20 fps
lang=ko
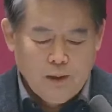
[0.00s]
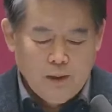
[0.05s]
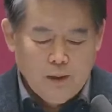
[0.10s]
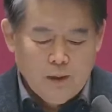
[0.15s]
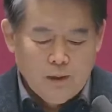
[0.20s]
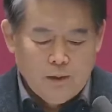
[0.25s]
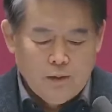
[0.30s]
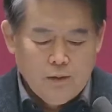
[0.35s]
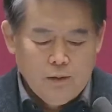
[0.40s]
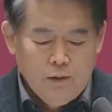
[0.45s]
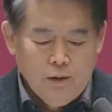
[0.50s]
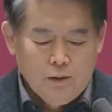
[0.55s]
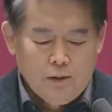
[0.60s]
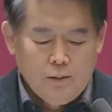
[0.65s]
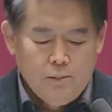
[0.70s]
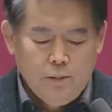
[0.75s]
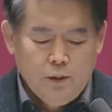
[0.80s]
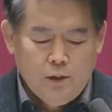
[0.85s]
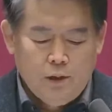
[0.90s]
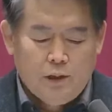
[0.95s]

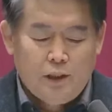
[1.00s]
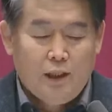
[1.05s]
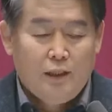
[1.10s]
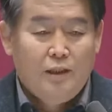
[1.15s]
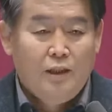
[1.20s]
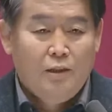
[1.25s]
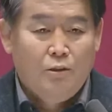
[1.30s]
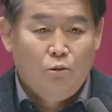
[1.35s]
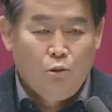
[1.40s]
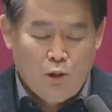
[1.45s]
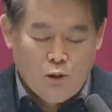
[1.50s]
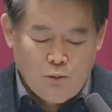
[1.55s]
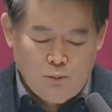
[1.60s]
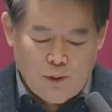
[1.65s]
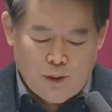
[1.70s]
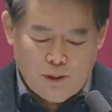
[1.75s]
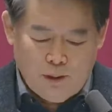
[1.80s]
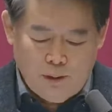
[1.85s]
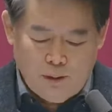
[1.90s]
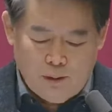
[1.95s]
늦었으면 제대로라도
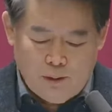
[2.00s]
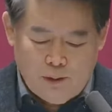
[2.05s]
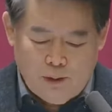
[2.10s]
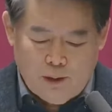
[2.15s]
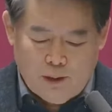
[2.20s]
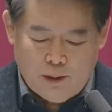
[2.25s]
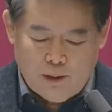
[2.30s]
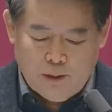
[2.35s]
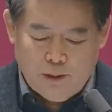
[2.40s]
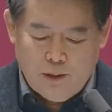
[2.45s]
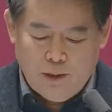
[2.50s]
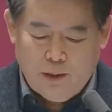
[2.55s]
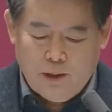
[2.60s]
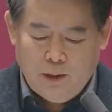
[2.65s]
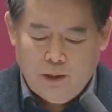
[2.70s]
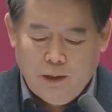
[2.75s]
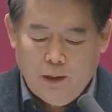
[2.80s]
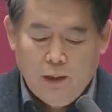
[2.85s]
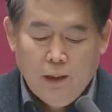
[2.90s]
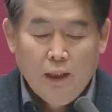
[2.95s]
만들었어야 하는데
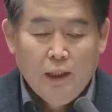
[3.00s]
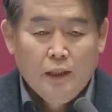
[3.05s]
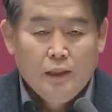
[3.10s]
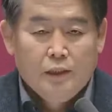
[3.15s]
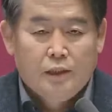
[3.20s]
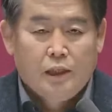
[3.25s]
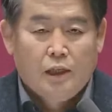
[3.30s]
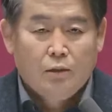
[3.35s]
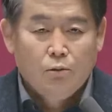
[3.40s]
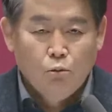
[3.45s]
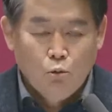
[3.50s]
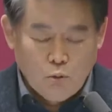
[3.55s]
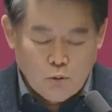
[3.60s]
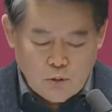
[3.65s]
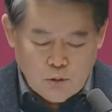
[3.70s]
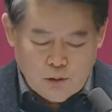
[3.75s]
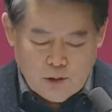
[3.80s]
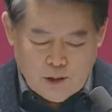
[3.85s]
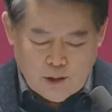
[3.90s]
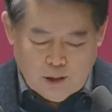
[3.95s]
장고
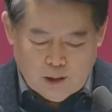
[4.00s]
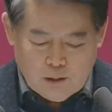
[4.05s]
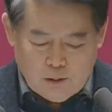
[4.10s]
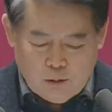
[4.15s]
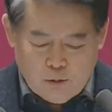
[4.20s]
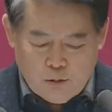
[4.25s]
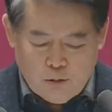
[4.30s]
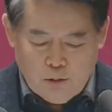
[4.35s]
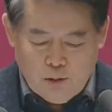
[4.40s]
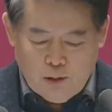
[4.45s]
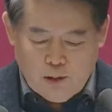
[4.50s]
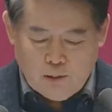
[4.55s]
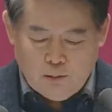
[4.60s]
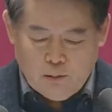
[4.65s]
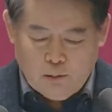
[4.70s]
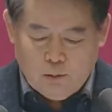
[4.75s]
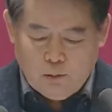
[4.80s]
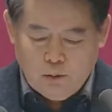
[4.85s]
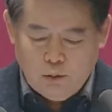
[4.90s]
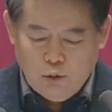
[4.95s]
끝에
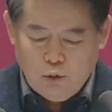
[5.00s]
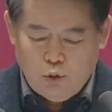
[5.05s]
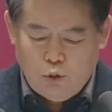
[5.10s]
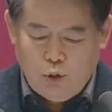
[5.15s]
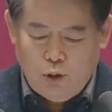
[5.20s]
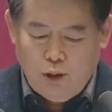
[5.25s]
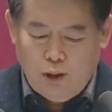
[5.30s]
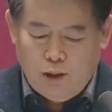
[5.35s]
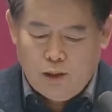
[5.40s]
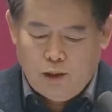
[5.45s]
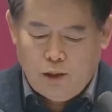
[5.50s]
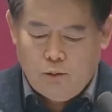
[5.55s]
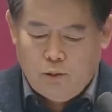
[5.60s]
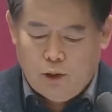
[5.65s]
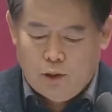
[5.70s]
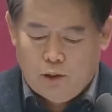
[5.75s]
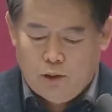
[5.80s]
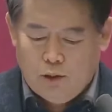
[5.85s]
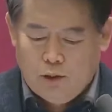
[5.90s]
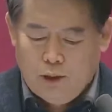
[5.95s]
악수든다고 최악의
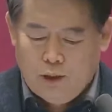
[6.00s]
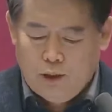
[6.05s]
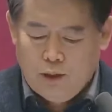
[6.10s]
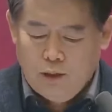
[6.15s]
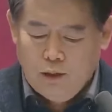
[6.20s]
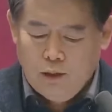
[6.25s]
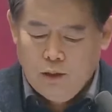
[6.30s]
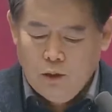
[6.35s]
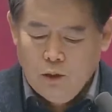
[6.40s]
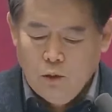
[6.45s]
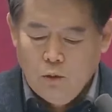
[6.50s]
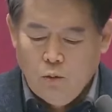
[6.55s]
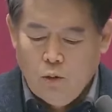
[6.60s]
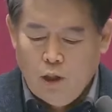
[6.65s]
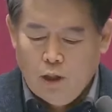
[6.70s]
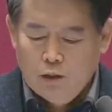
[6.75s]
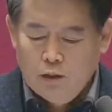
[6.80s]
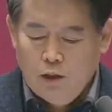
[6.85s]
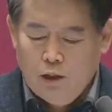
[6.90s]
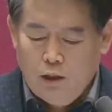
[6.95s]
확정한
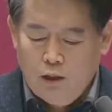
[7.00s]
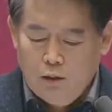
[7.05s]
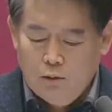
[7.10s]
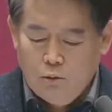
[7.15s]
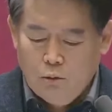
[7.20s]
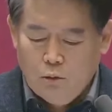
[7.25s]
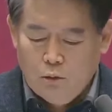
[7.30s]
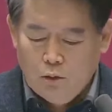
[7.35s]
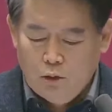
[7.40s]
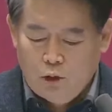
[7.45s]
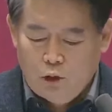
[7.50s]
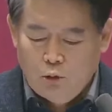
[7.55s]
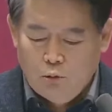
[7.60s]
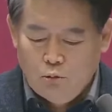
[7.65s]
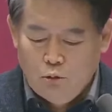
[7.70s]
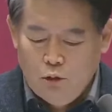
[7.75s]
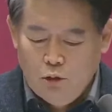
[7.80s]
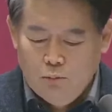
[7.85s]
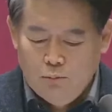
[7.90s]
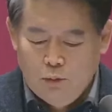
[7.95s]
황당하고
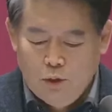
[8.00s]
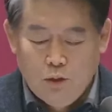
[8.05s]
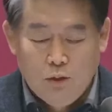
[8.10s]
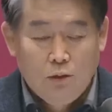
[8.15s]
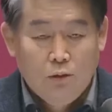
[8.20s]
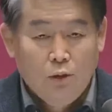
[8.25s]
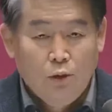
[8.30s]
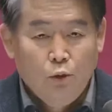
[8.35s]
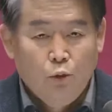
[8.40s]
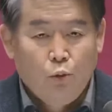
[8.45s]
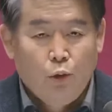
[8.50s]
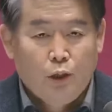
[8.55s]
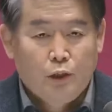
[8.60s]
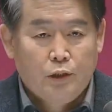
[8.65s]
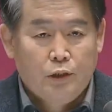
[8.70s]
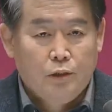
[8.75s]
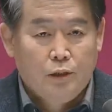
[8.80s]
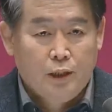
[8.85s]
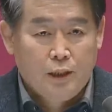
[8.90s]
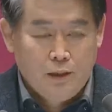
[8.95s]
어처구니없는
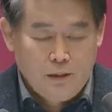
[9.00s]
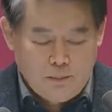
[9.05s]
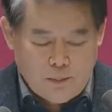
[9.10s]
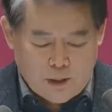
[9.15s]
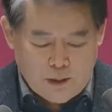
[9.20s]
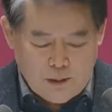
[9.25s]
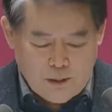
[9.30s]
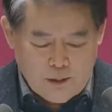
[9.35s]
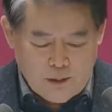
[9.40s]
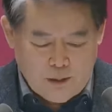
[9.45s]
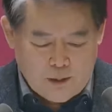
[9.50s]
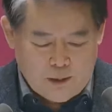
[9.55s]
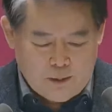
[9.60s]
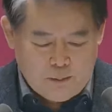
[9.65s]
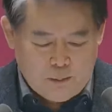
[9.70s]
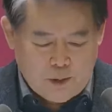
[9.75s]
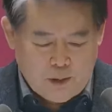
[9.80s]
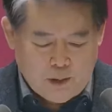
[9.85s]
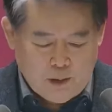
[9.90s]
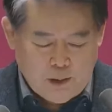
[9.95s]
획정안을
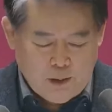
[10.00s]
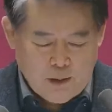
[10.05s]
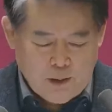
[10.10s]
만들어냈습니다.